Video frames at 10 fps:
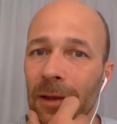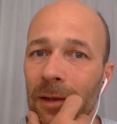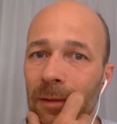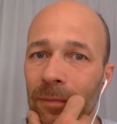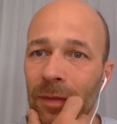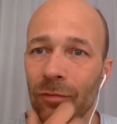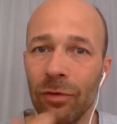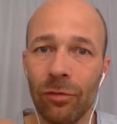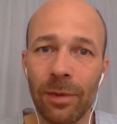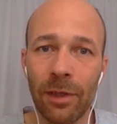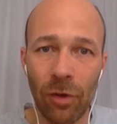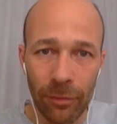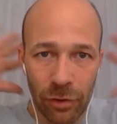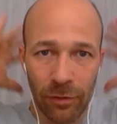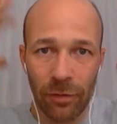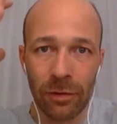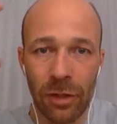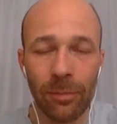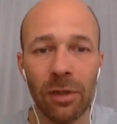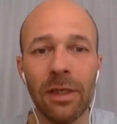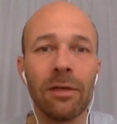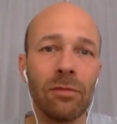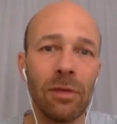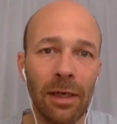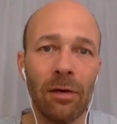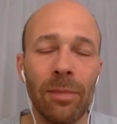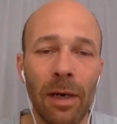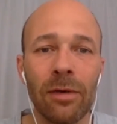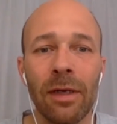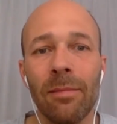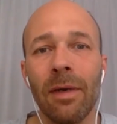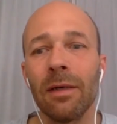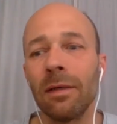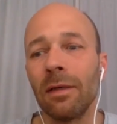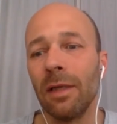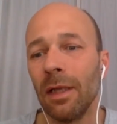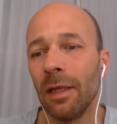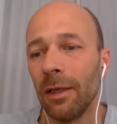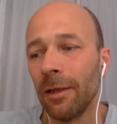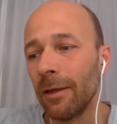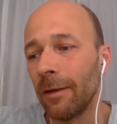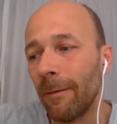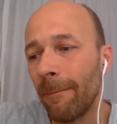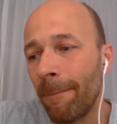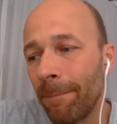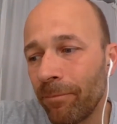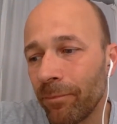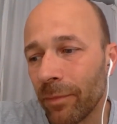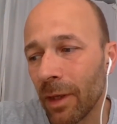ähm, wird über die Kopfstütze stimuliert und kann auch ein Powernap machen. Ähm,